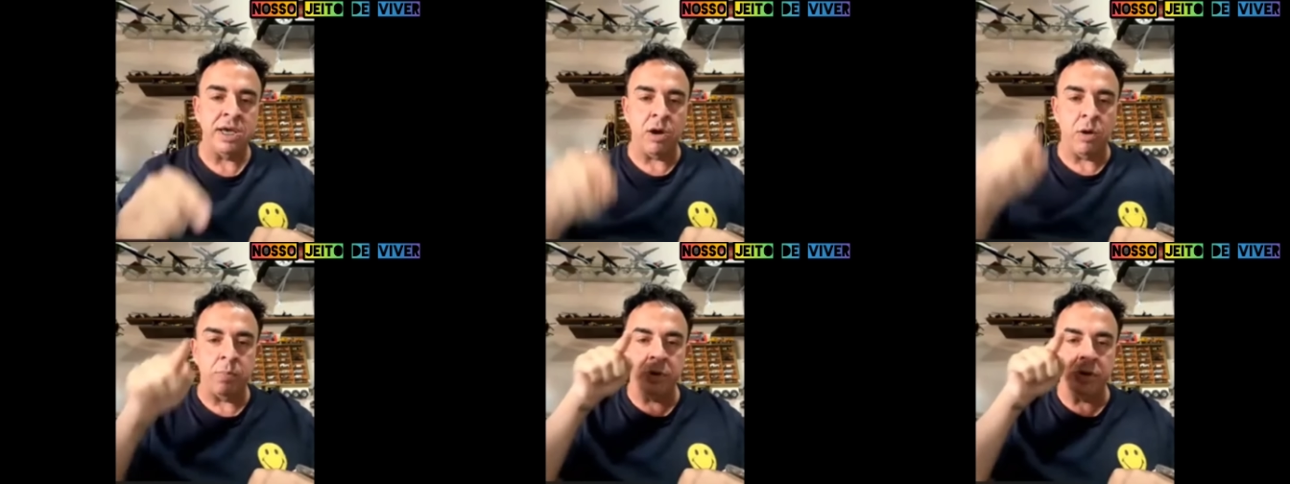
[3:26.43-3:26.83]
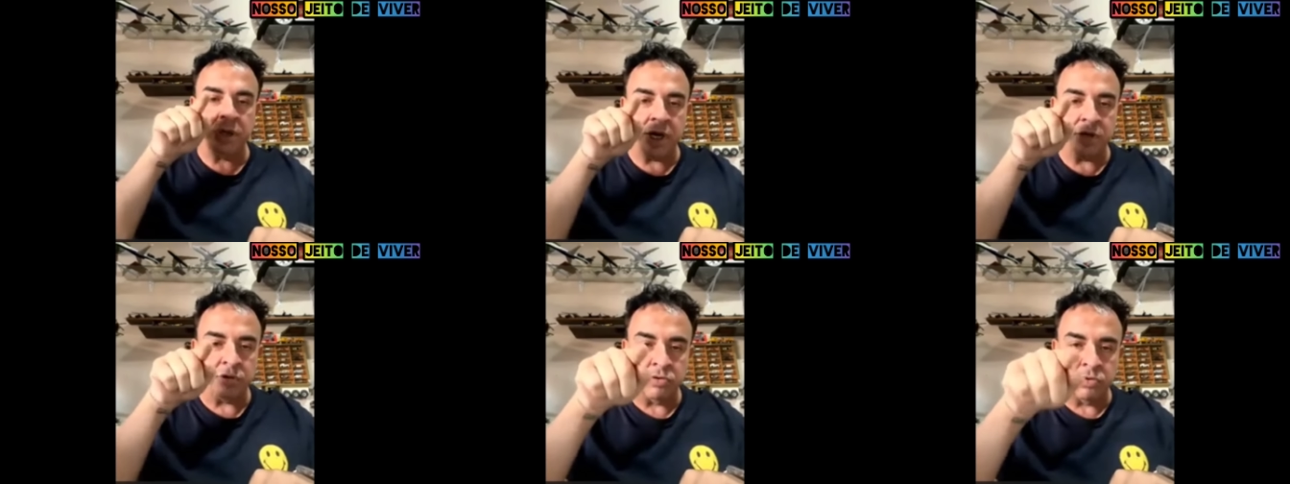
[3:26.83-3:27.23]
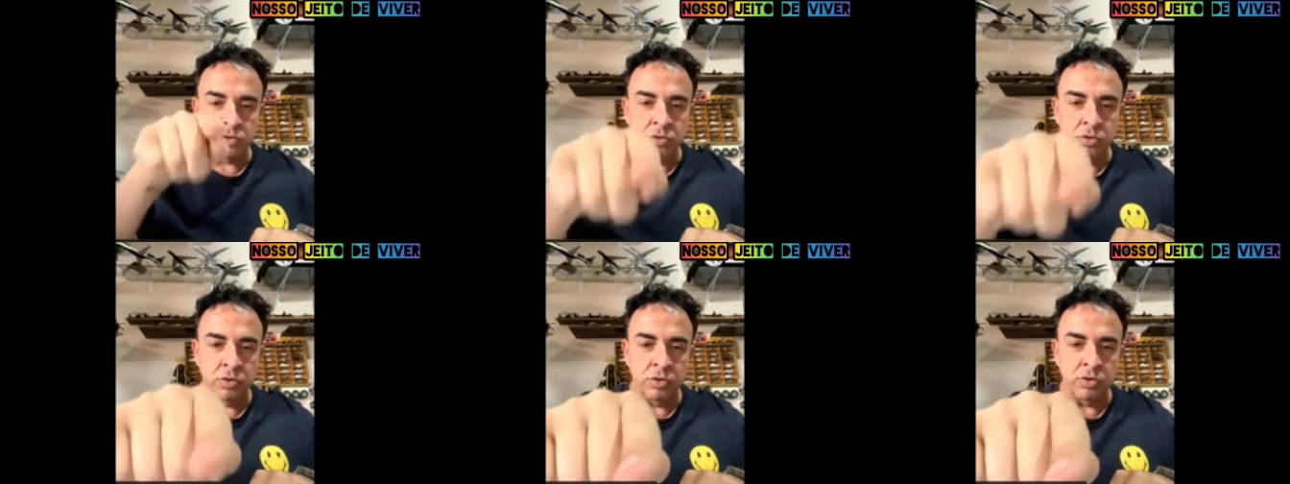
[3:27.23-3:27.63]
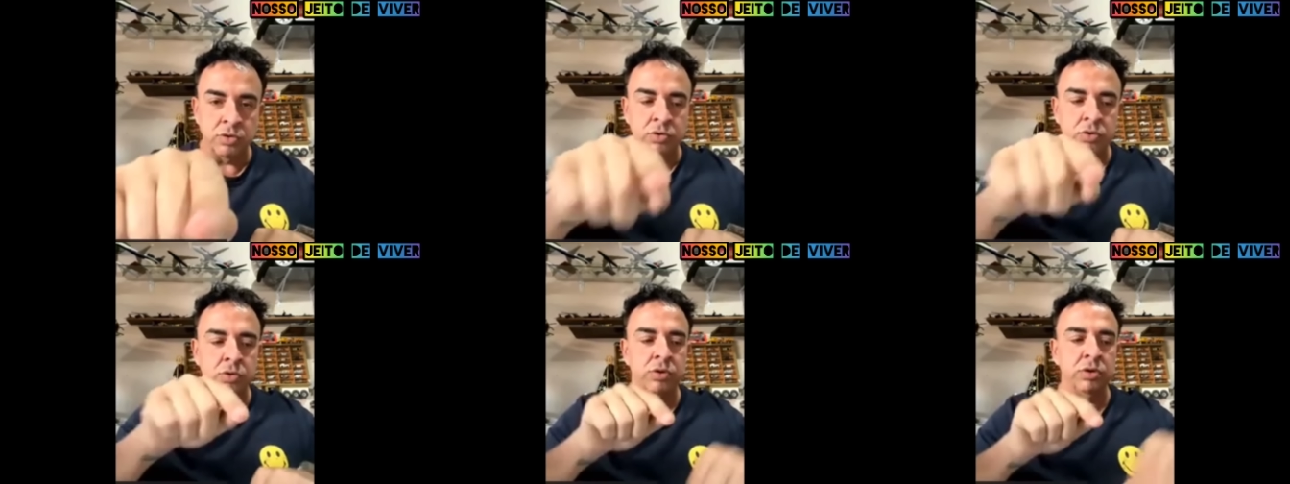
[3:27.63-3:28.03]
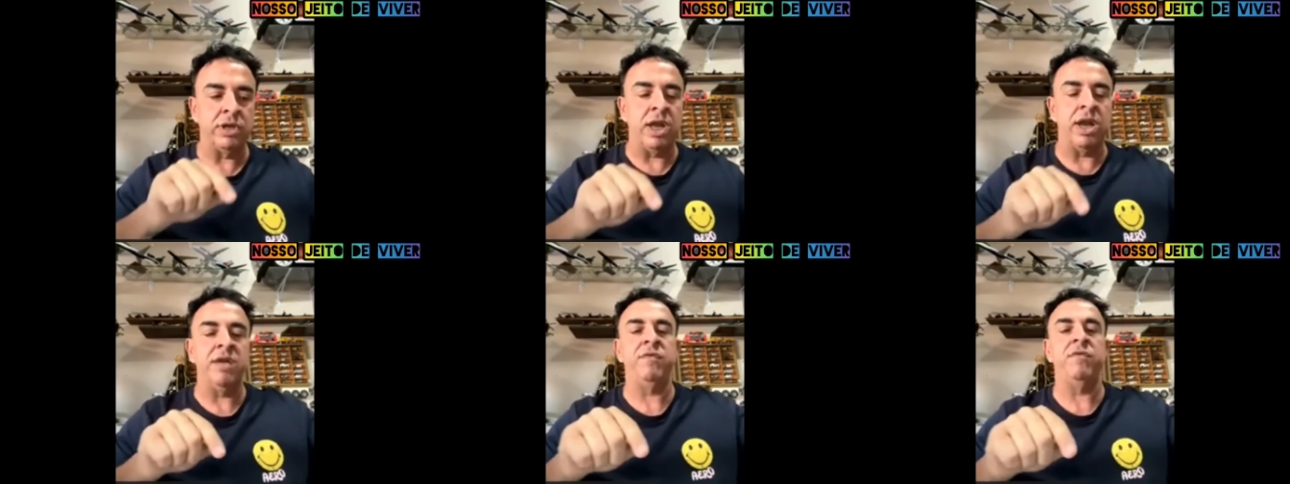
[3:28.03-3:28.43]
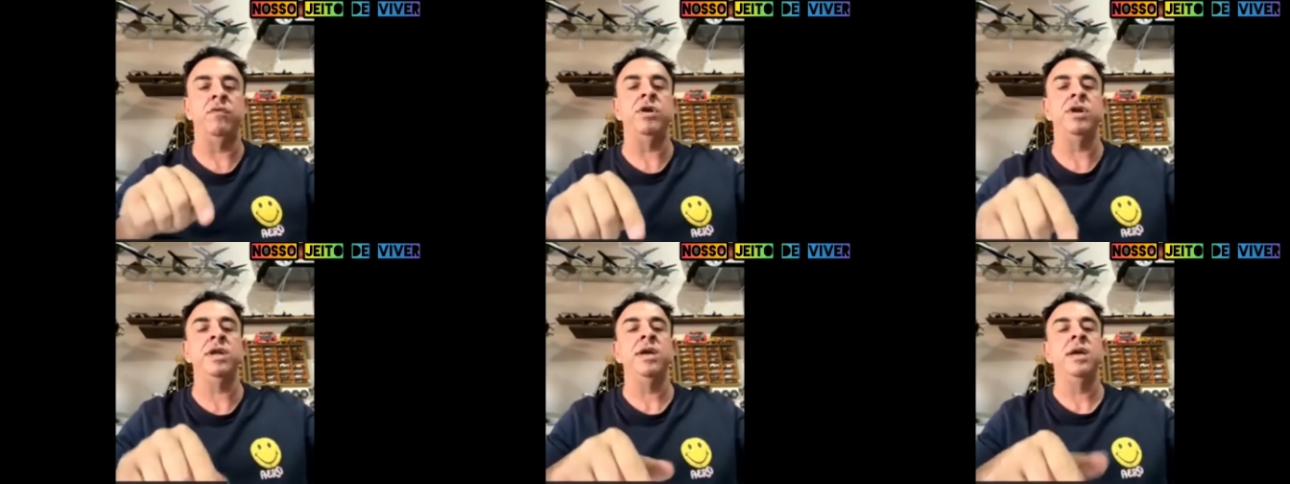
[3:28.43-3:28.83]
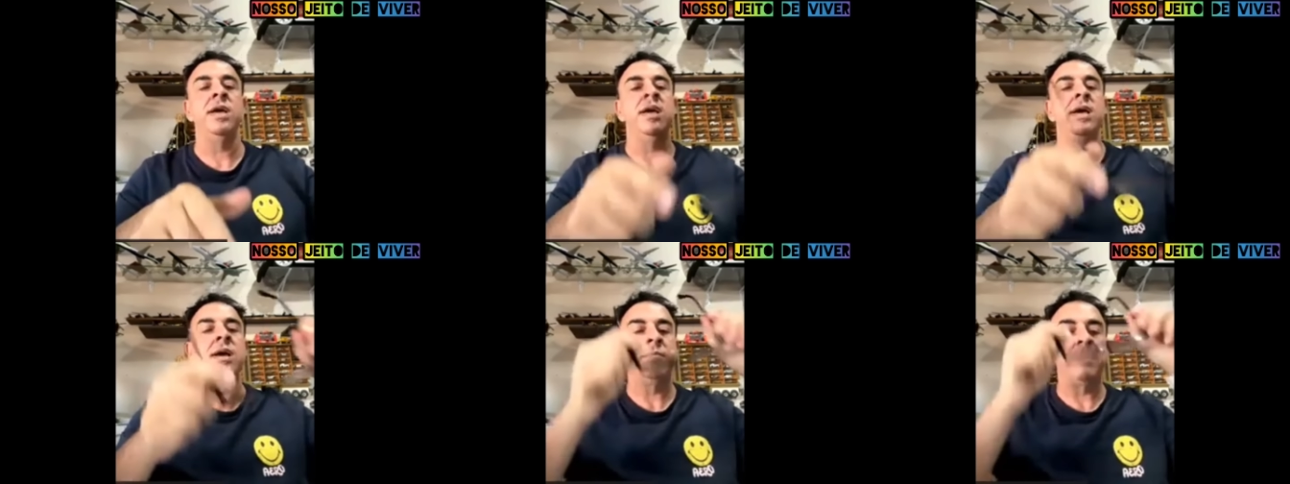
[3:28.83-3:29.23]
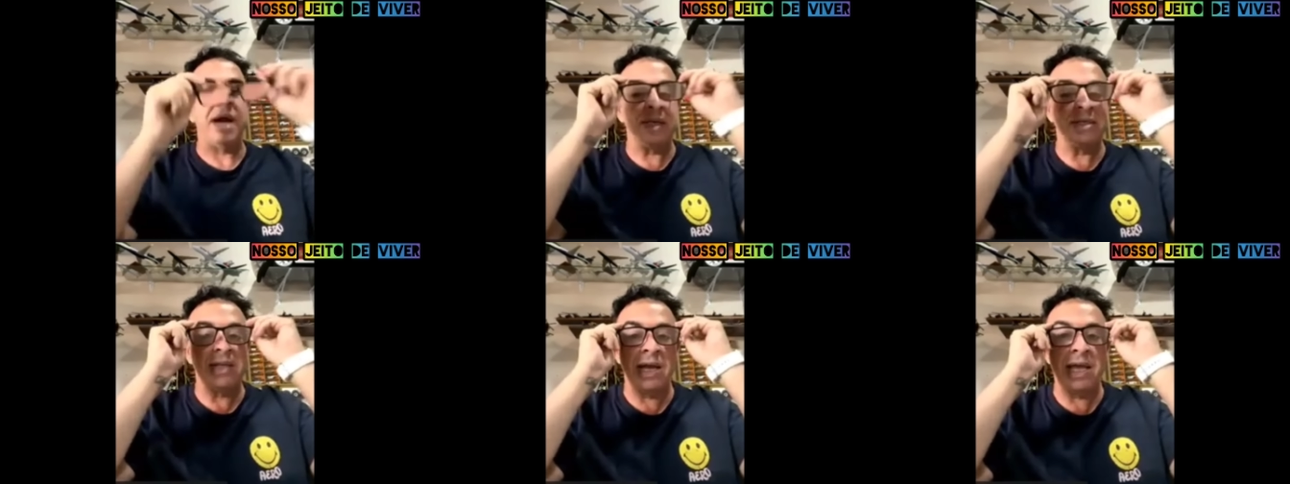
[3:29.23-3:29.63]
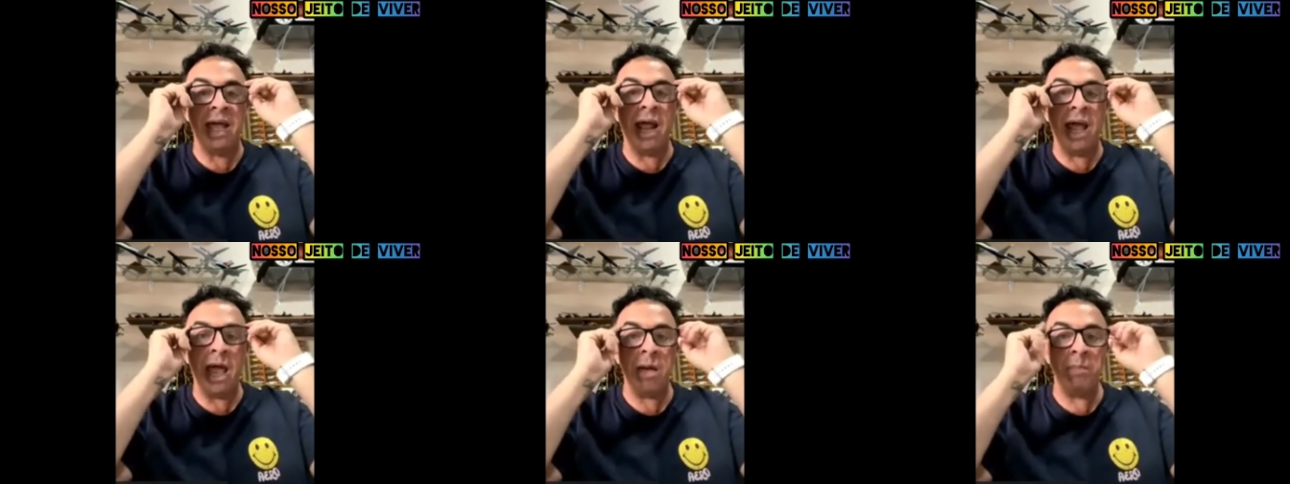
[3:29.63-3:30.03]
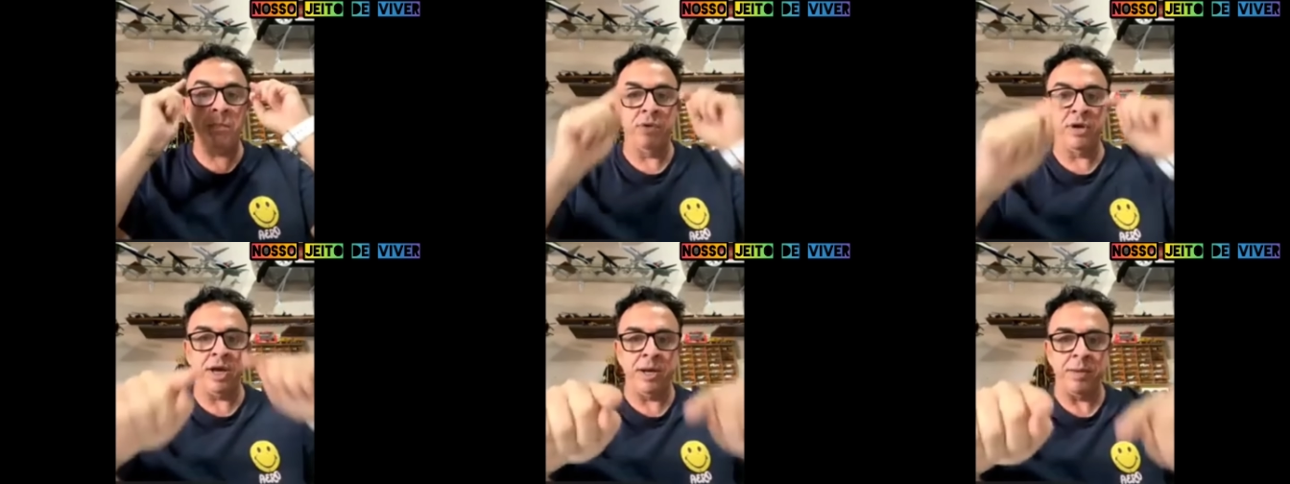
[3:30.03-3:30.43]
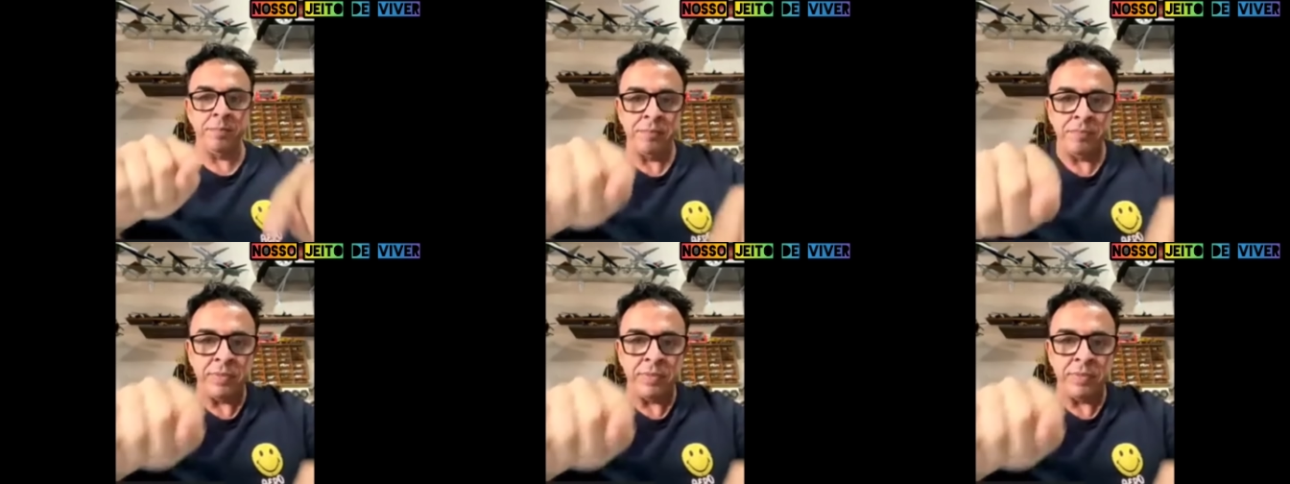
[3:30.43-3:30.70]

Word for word: que é o poder do, do, do telefone. Mas naquela época,